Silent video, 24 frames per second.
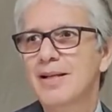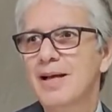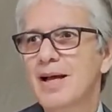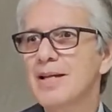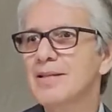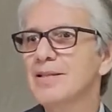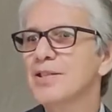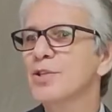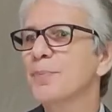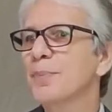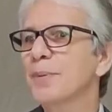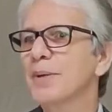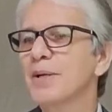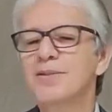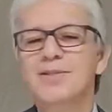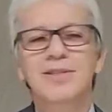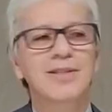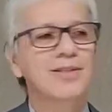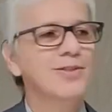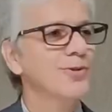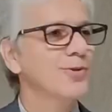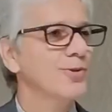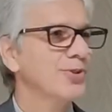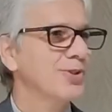Essa
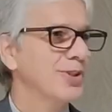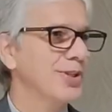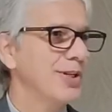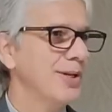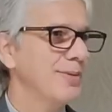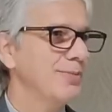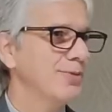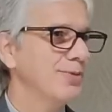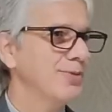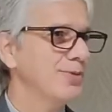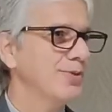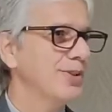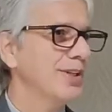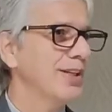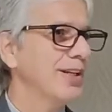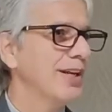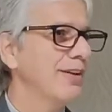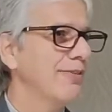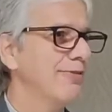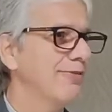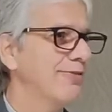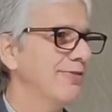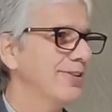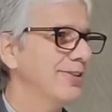esperança que nós temos de
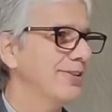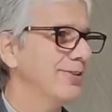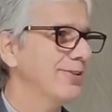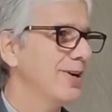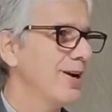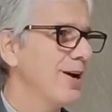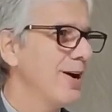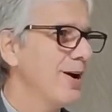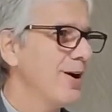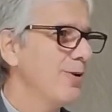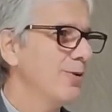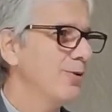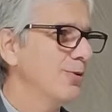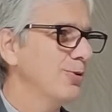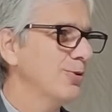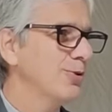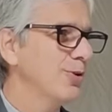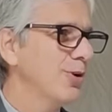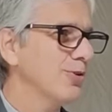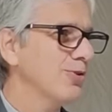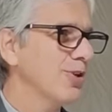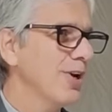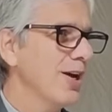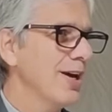reaver os
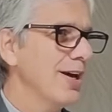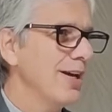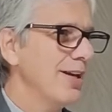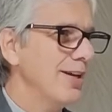nossos.